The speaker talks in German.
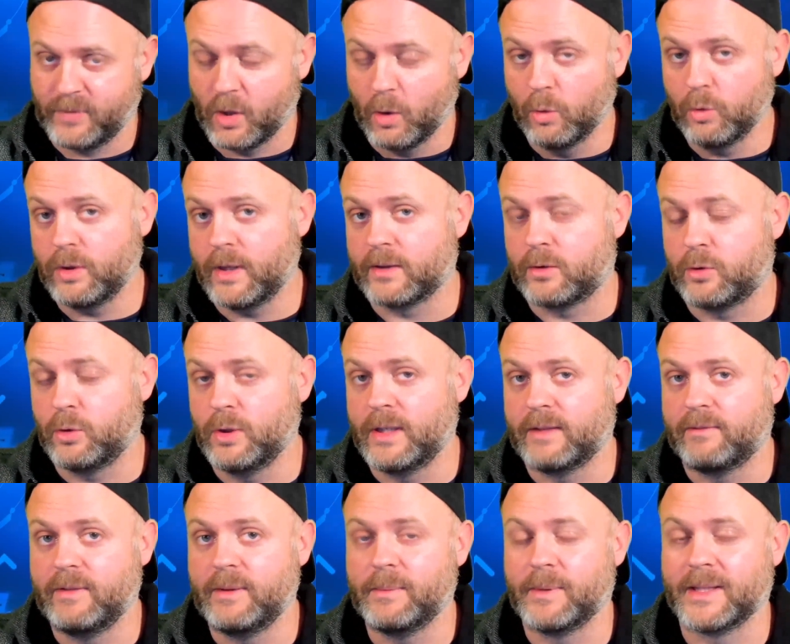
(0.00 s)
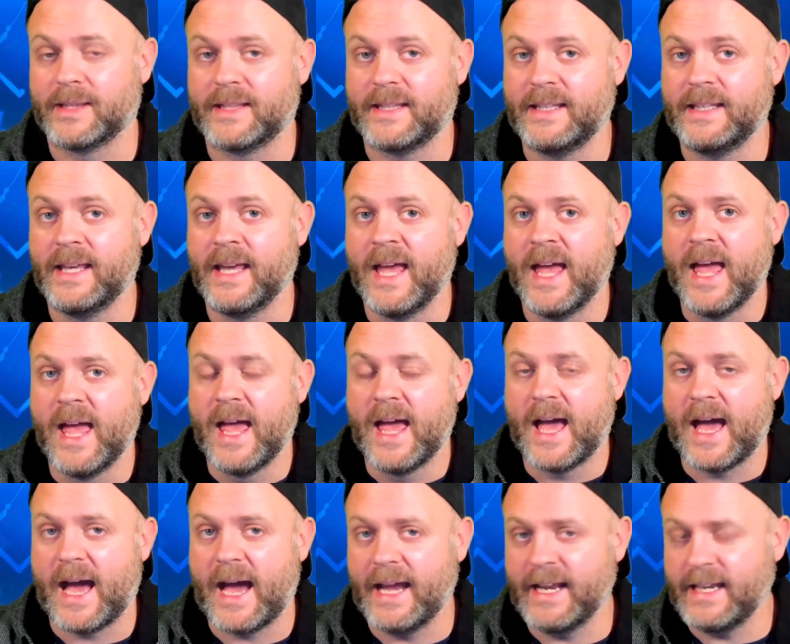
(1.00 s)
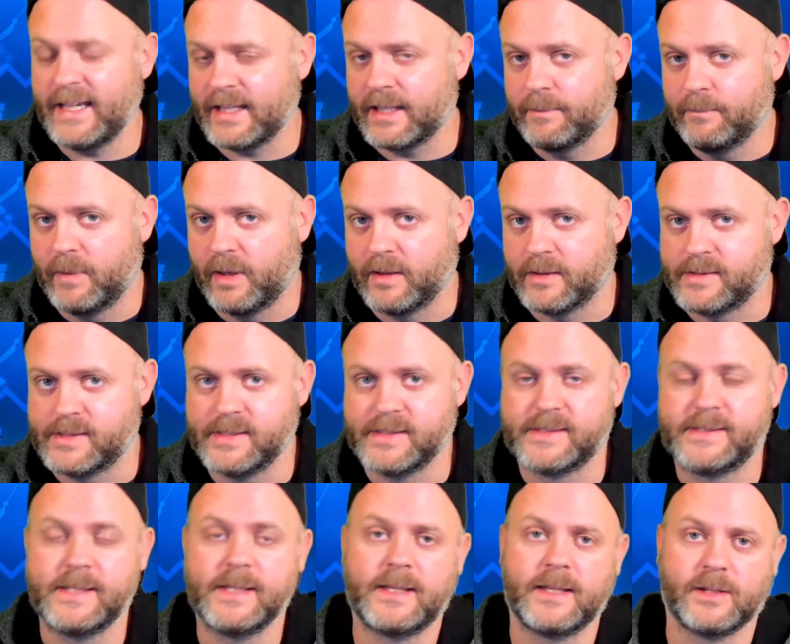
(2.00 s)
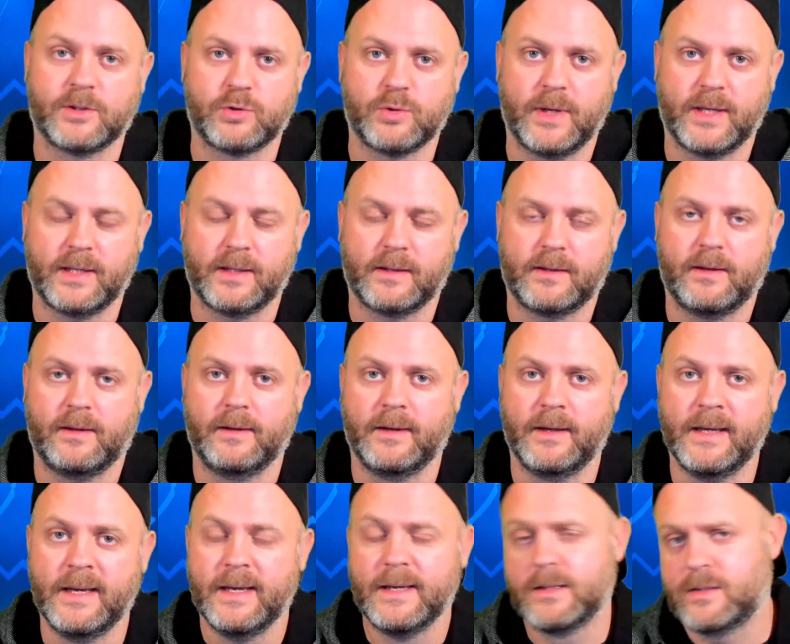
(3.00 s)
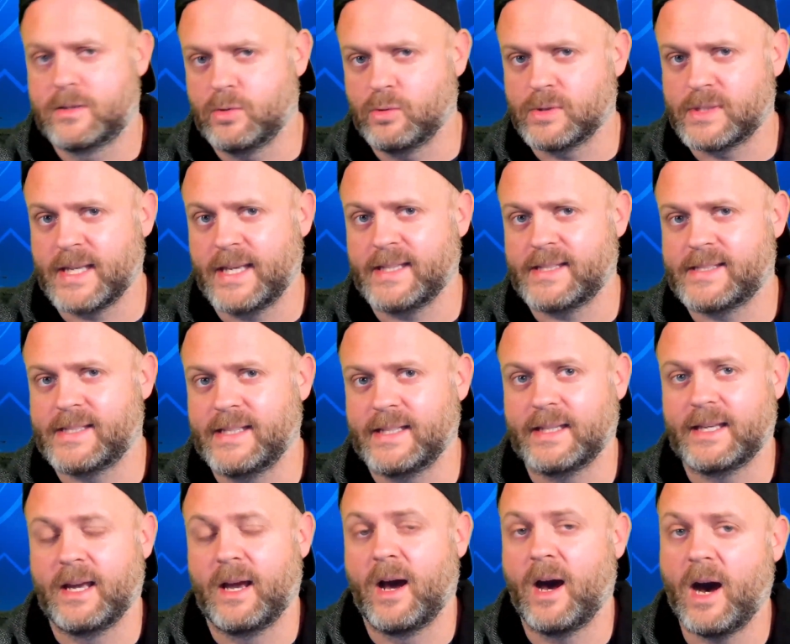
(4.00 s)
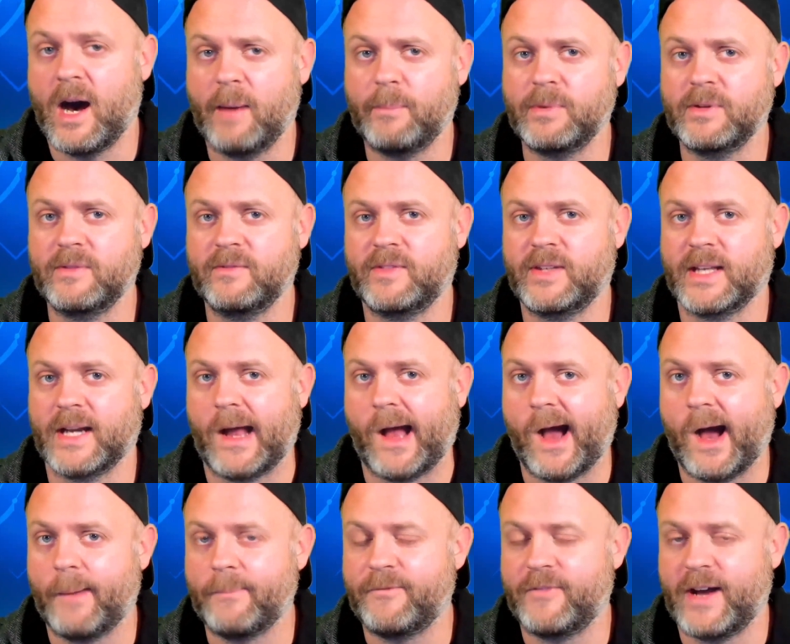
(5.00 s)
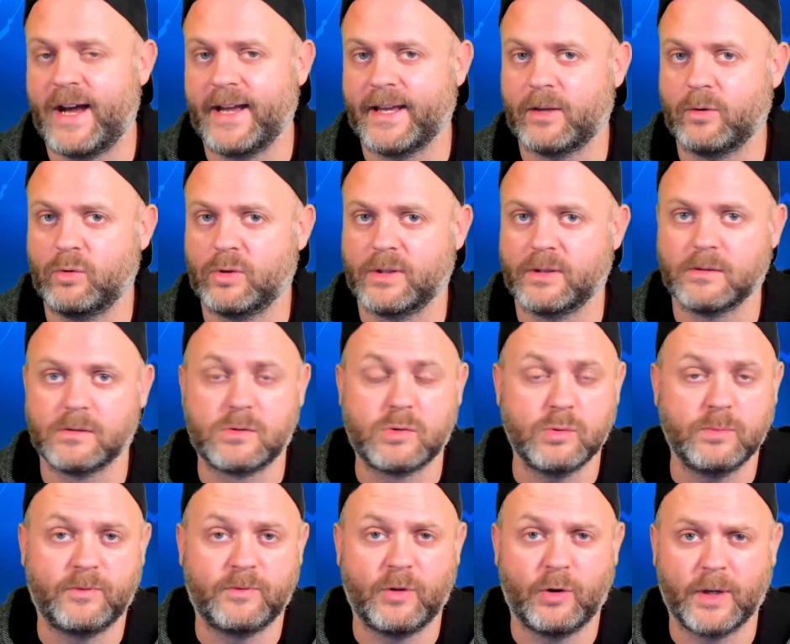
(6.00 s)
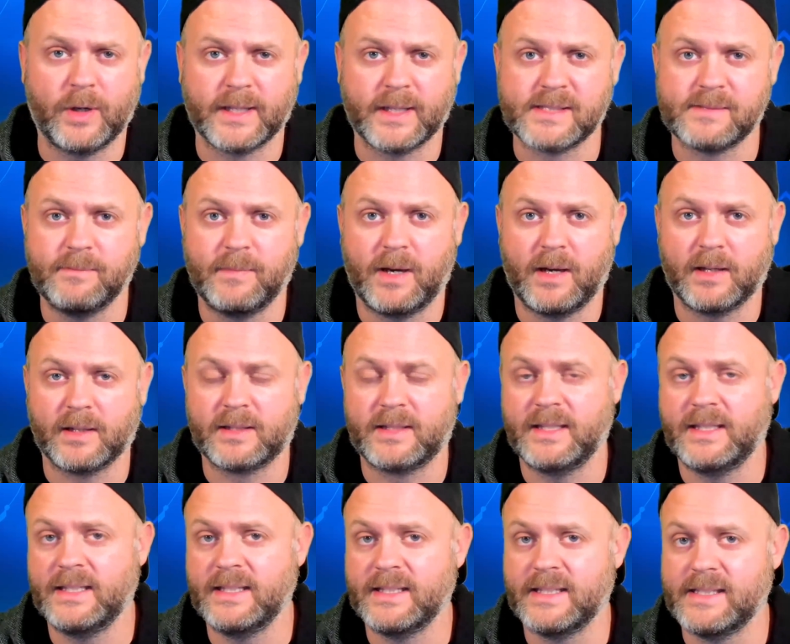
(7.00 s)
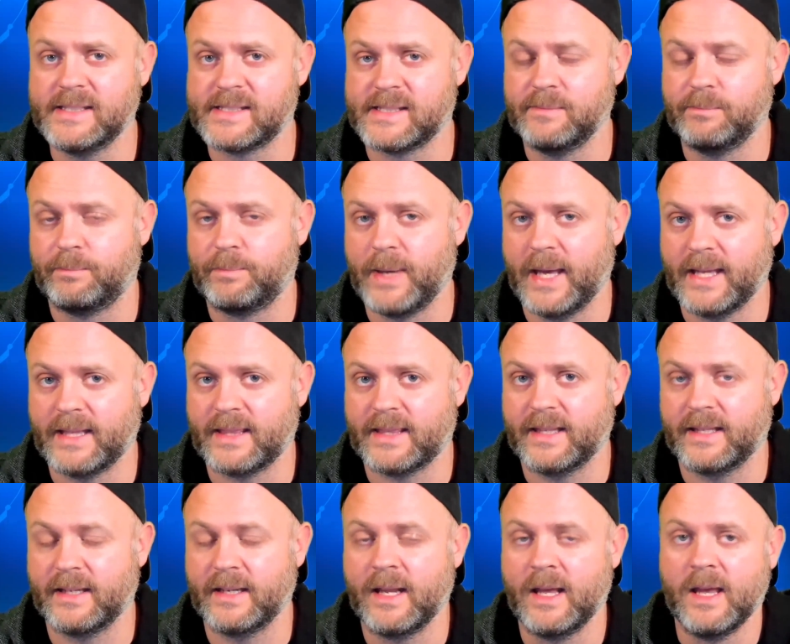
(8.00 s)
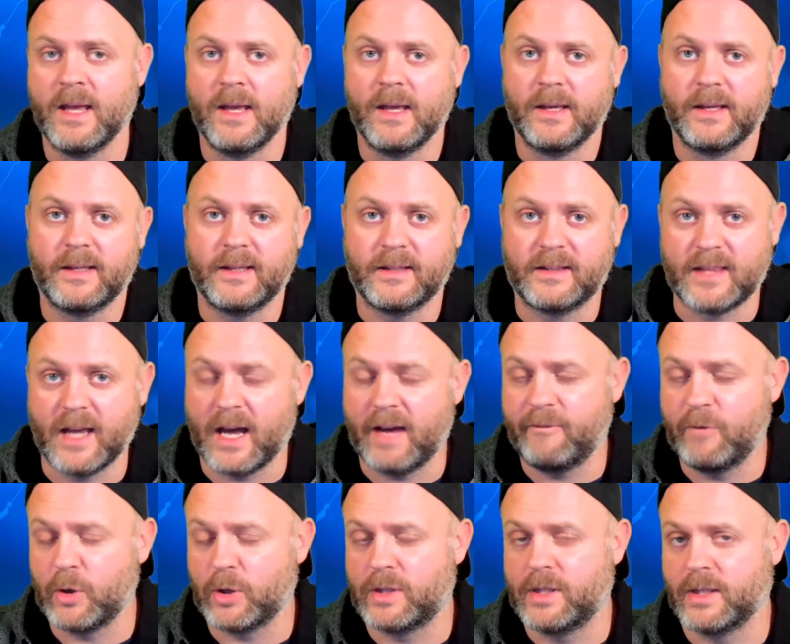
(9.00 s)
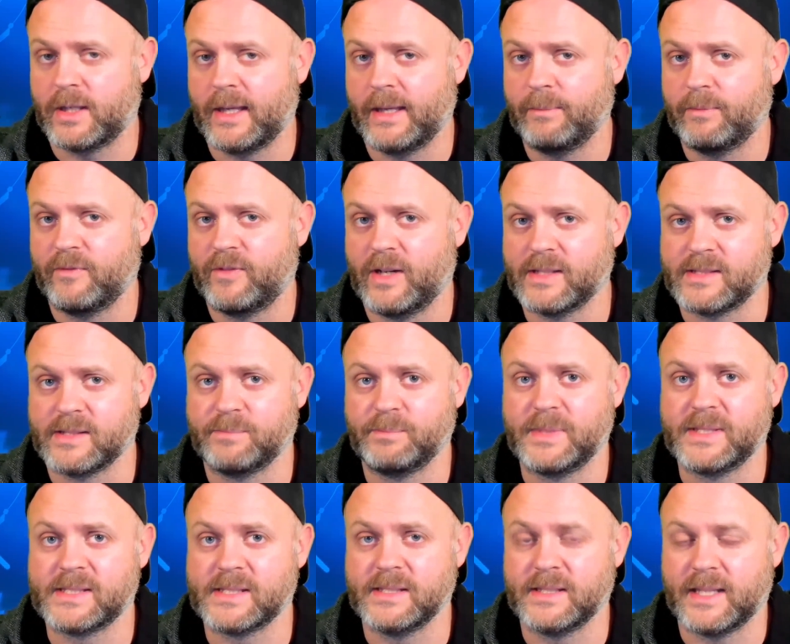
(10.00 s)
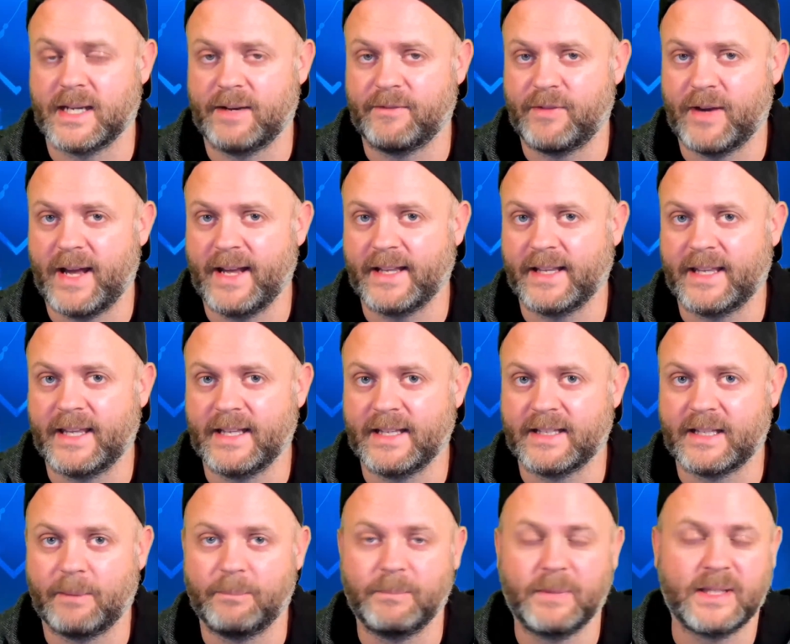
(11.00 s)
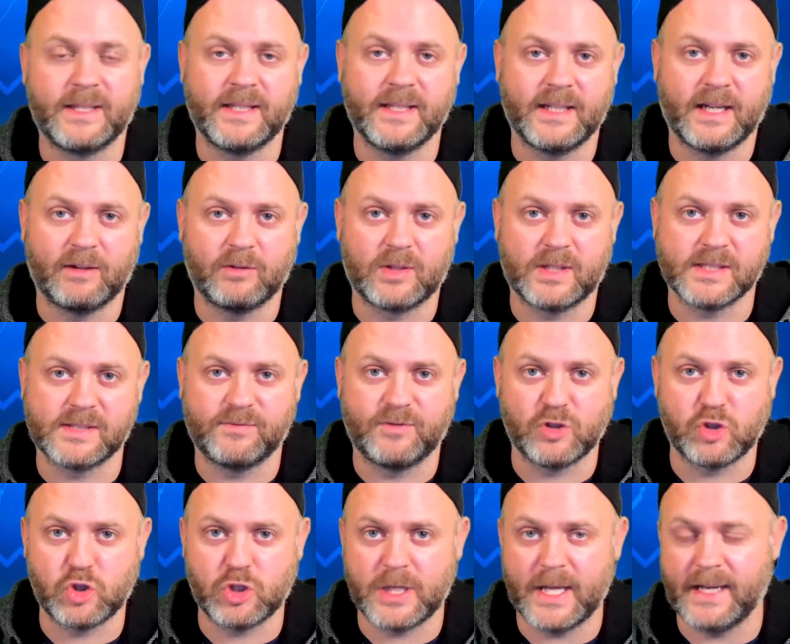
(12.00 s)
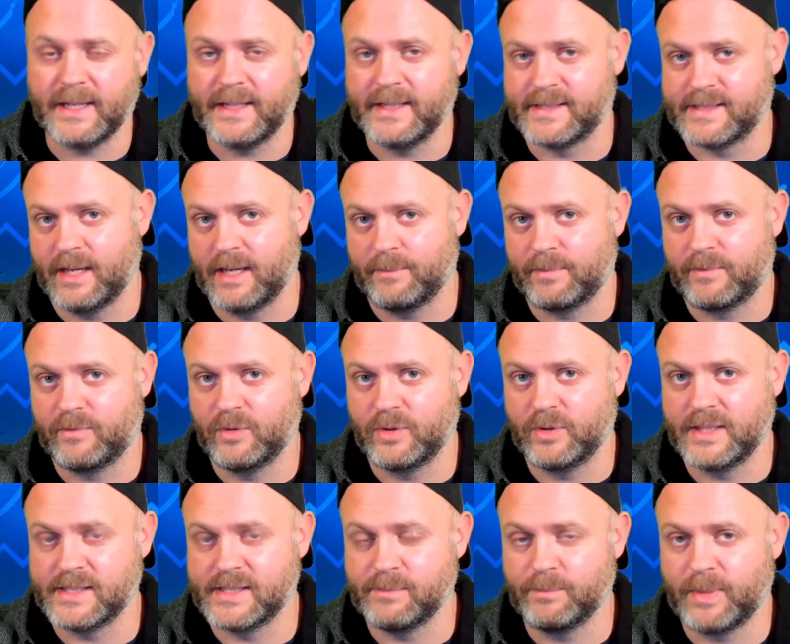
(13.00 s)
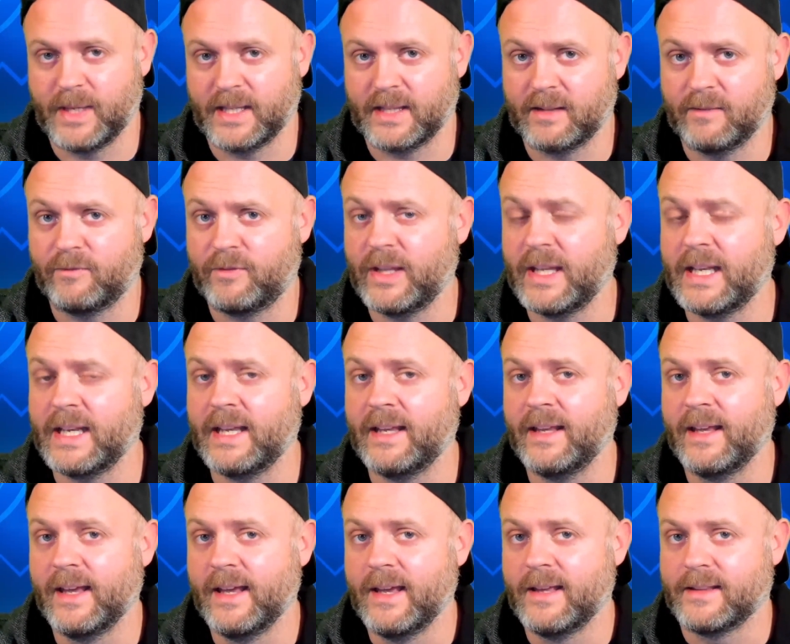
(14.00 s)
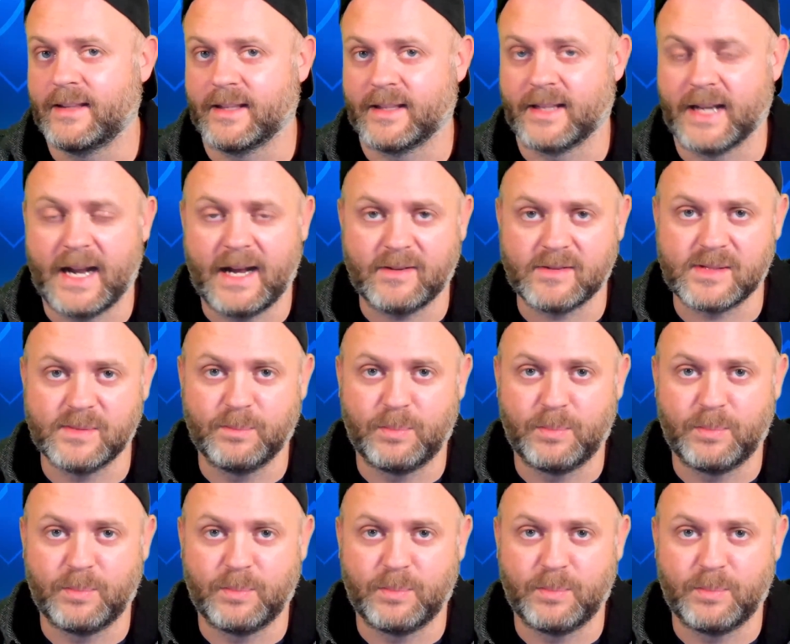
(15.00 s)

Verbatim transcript: und natürlich wie man die einigermaßen sicher traden kann. Zusätzlich haben wir Abweichungen zum Forex-Markt in diesen Pattern, da möchte ich ebenfalls ein bisschen drauf eingehen, damit ihr auch das Verständnis habt von diesen Pattern. Viele da draußen